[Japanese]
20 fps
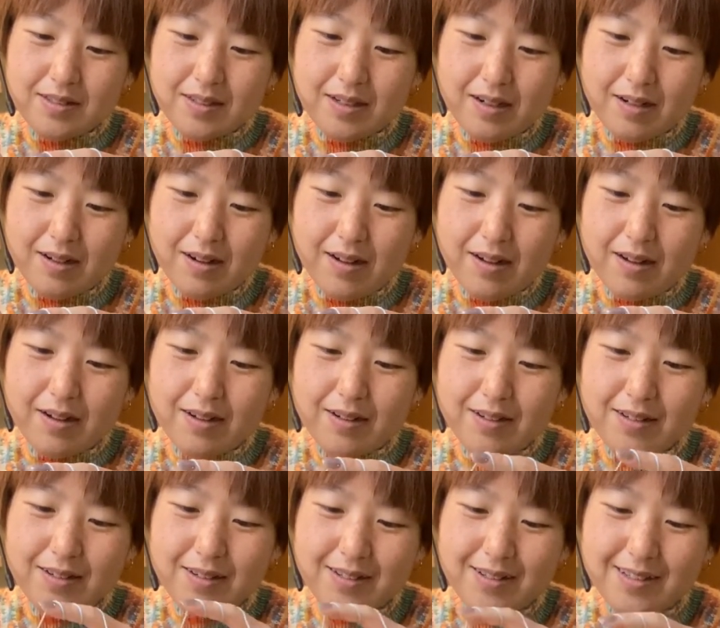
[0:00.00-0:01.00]
から
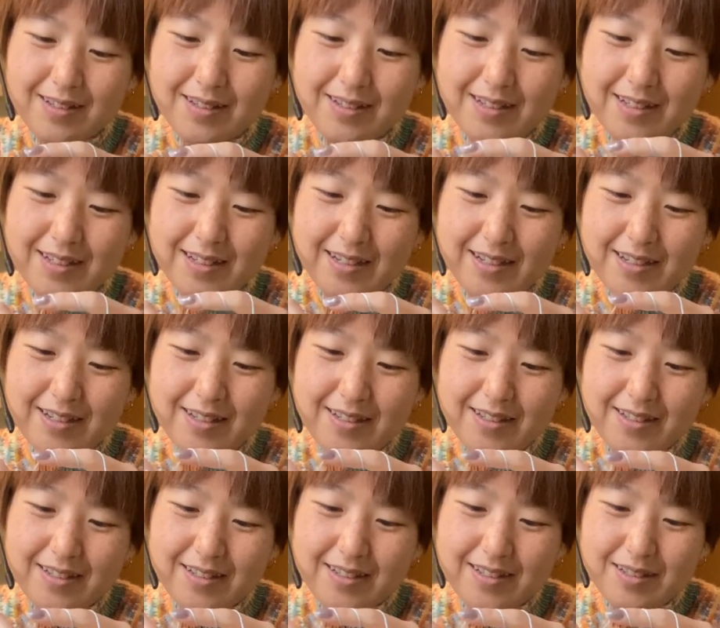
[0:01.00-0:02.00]

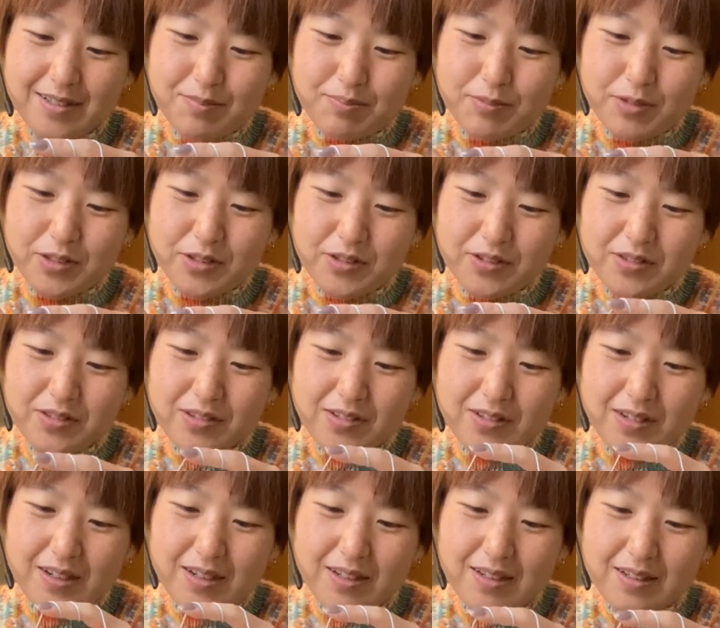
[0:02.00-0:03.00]
模様と
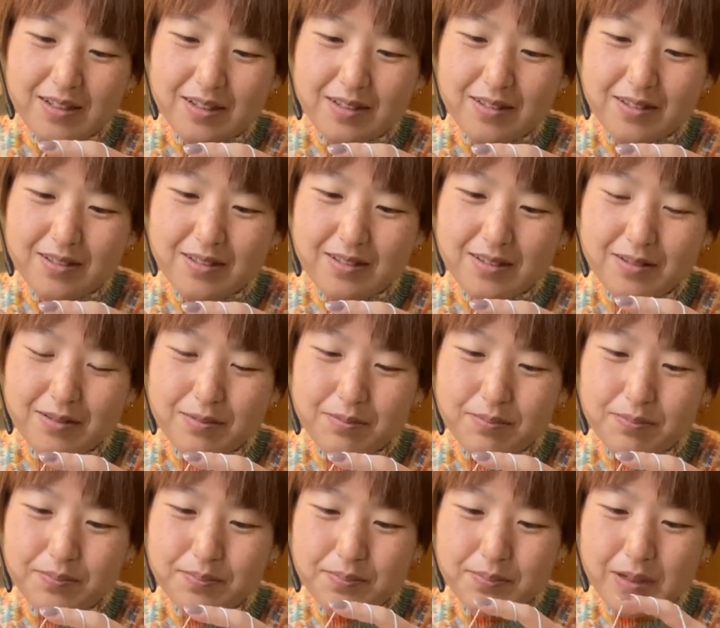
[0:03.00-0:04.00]
か
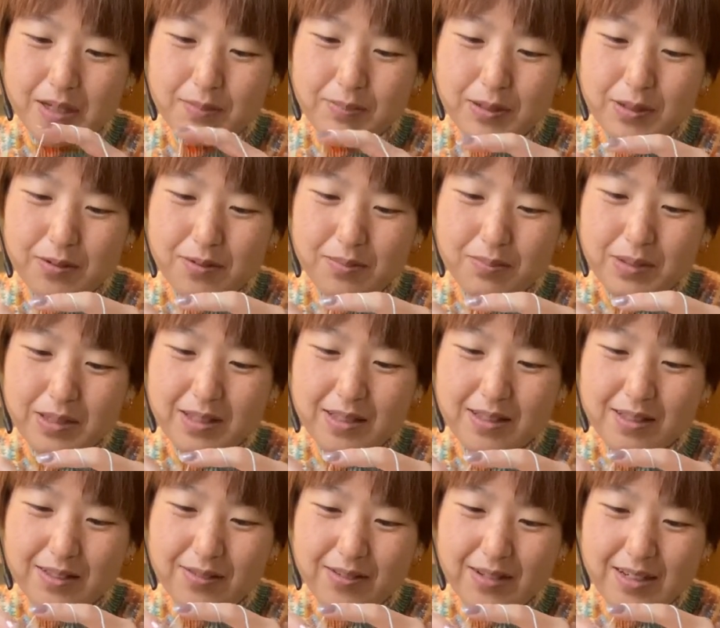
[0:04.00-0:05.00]
編み込み
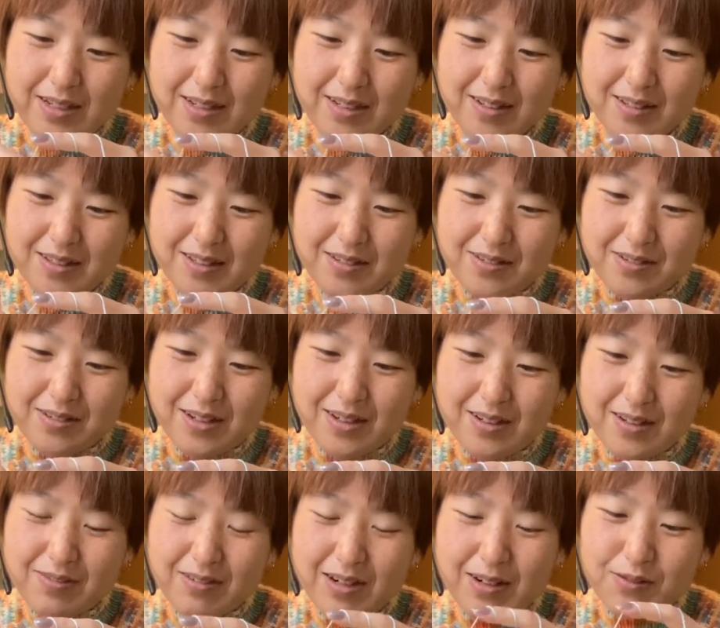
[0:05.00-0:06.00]
のやり方と
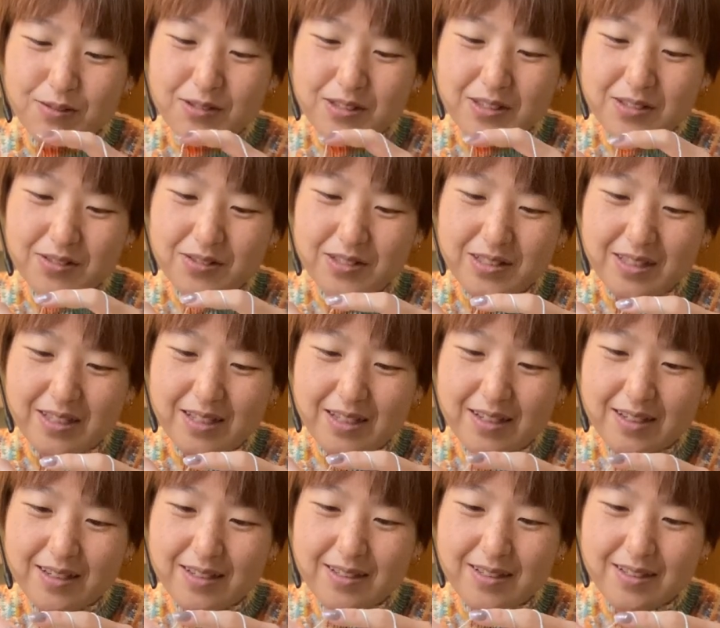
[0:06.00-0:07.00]
かは置いといて
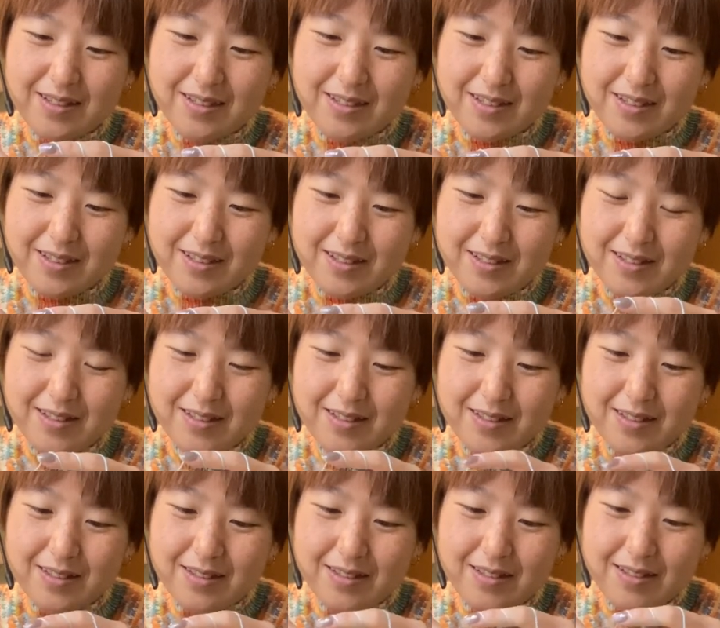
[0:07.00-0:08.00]

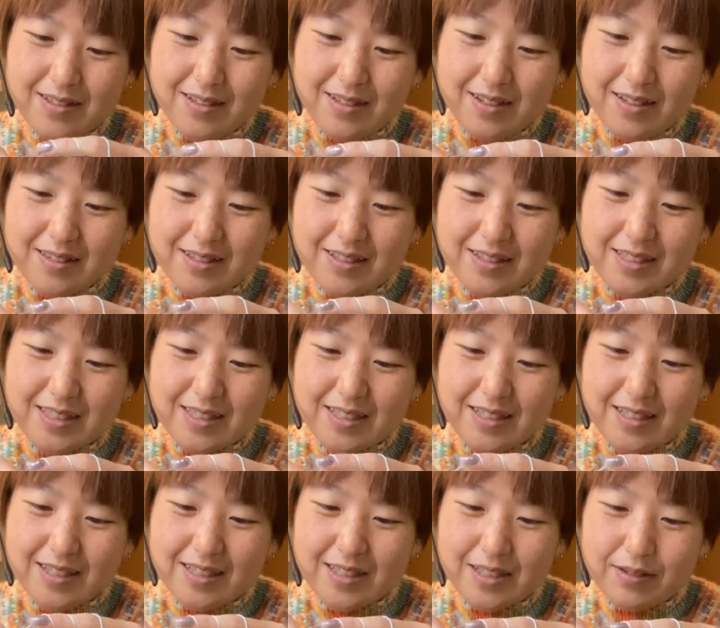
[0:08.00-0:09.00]
形
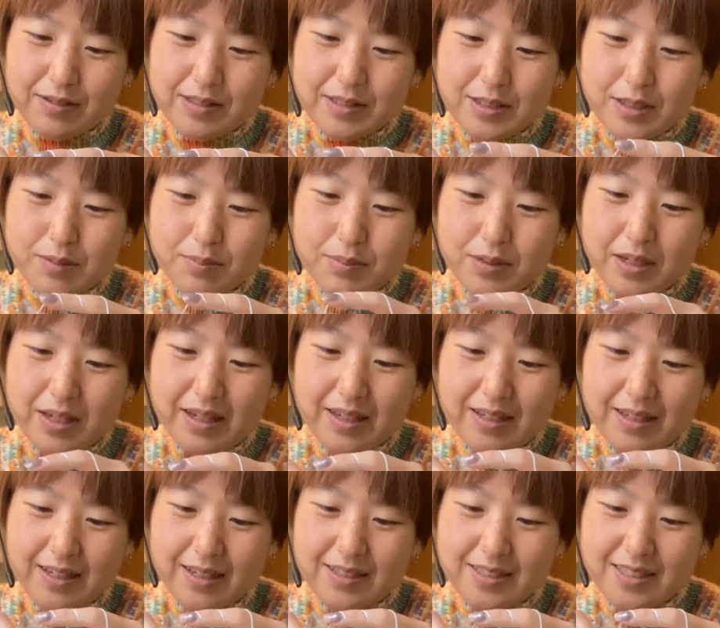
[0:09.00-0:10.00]
的には全部経
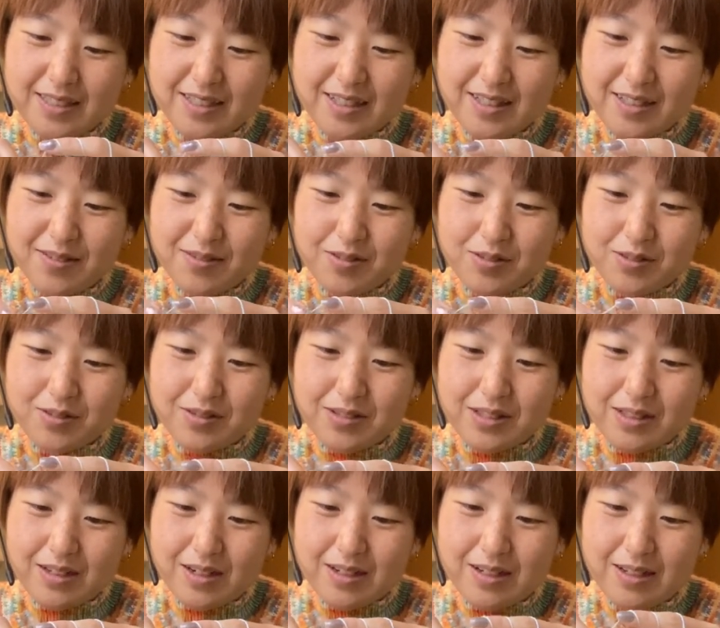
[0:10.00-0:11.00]
験したってこと
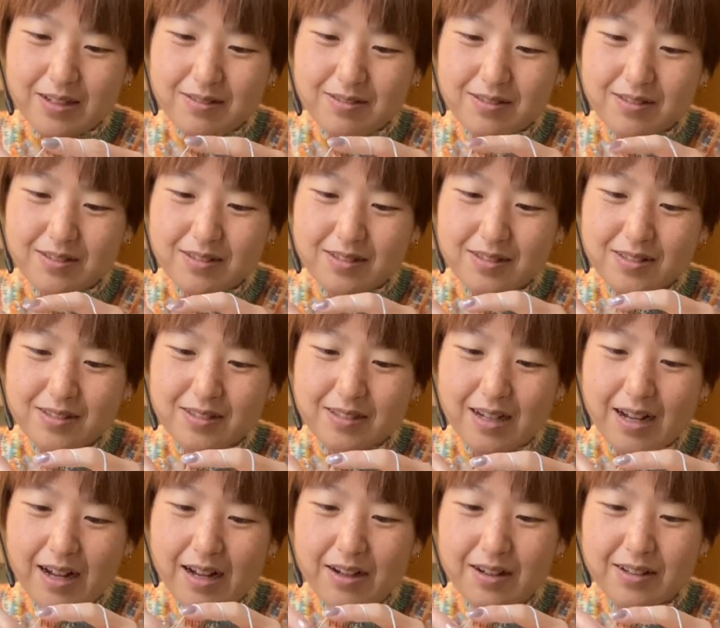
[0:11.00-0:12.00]
になれる
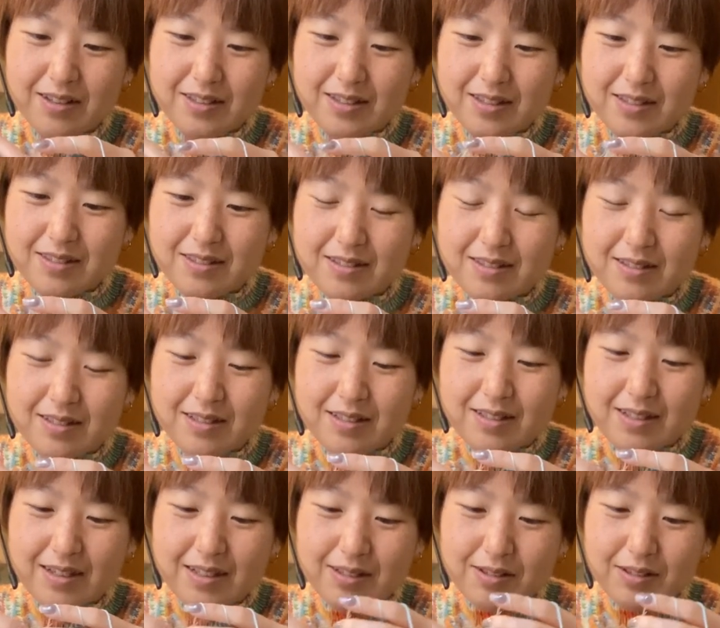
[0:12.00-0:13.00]
あ
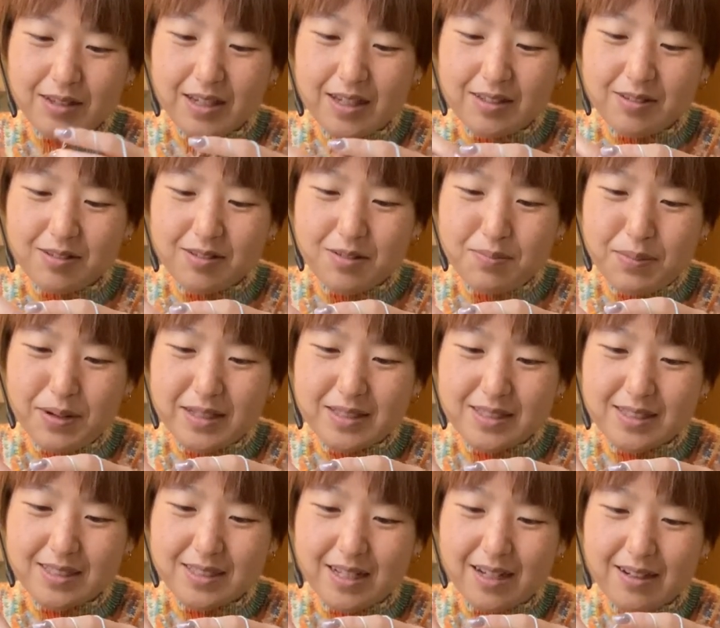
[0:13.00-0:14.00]
あと毛糸の
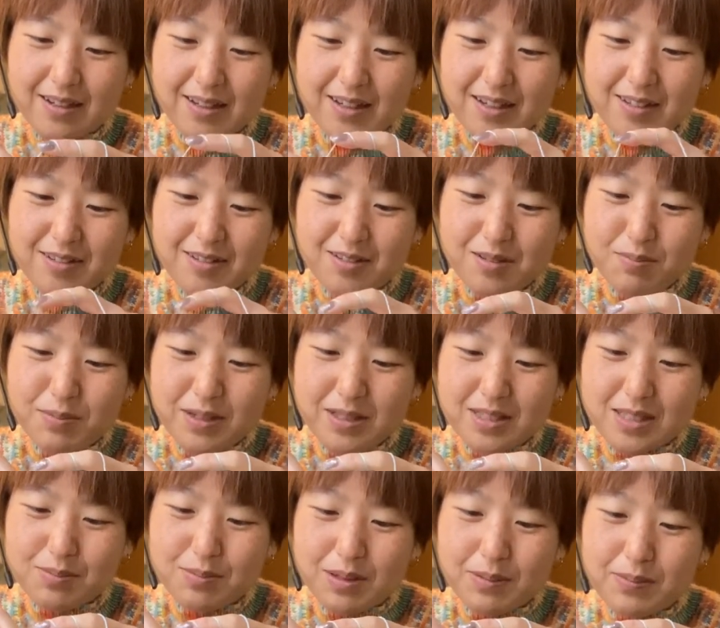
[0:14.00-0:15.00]
パンツだ毛糸の
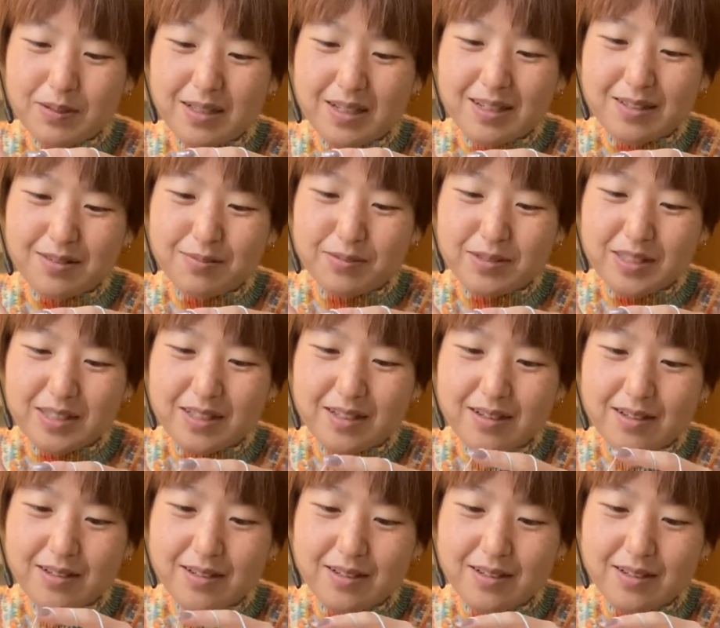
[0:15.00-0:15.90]
パンツも編みたいと思ってた